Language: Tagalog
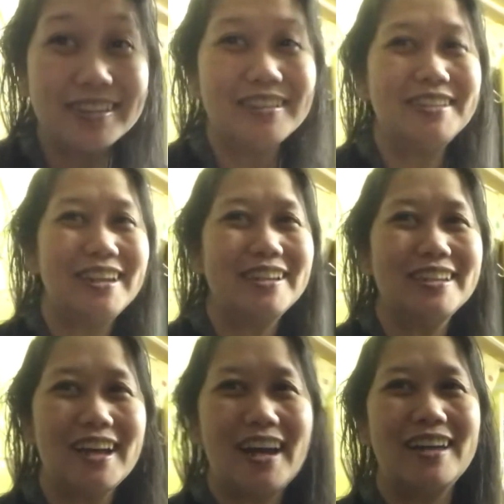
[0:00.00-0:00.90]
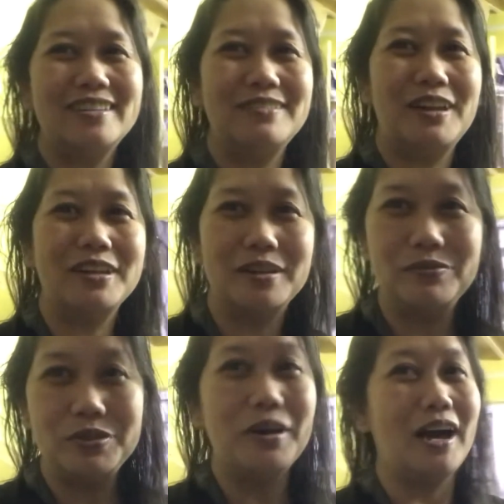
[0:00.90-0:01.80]
So yan guys,
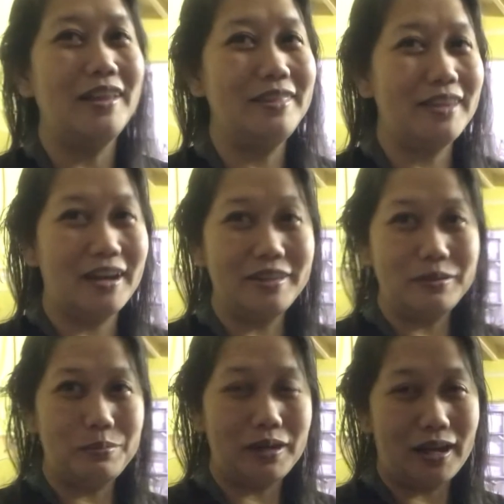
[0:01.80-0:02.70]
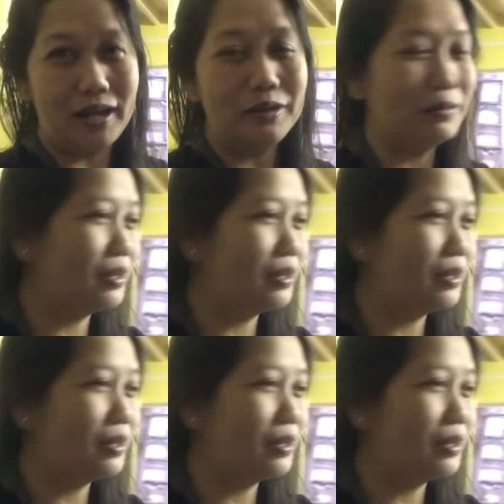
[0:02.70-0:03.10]
welcome to another vlog.